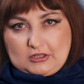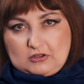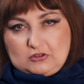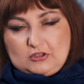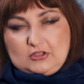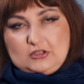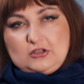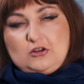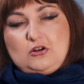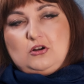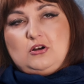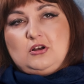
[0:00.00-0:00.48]
do
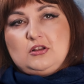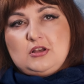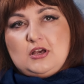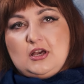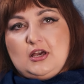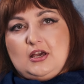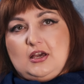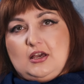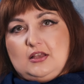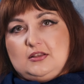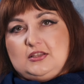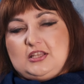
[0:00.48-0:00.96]
tego
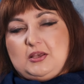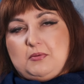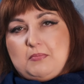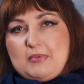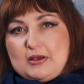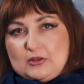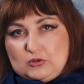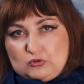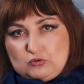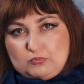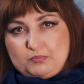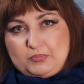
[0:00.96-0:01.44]
e,
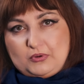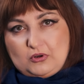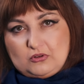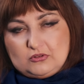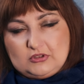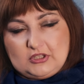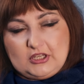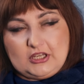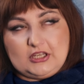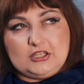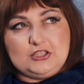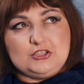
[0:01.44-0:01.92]
tematu
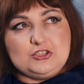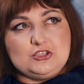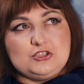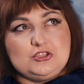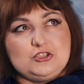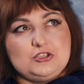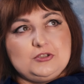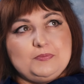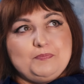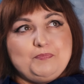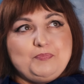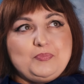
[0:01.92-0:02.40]

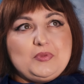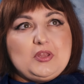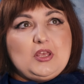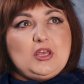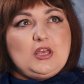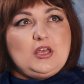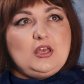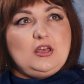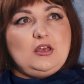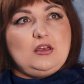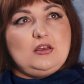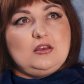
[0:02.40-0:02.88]
podejść.
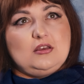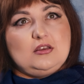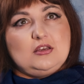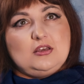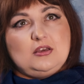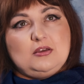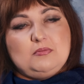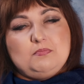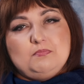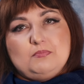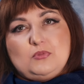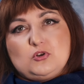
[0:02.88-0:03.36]

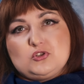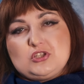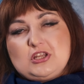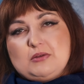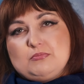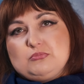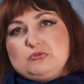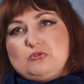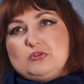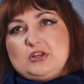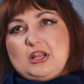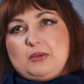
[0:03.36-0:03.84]
E, można
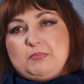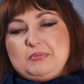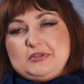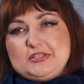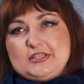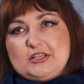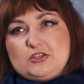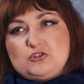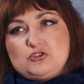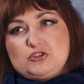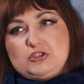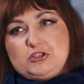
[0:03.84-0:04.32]
było
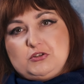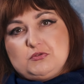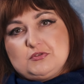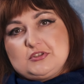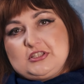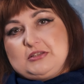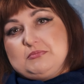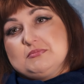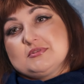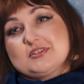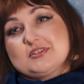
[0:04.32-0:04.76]
napisać, że się z tym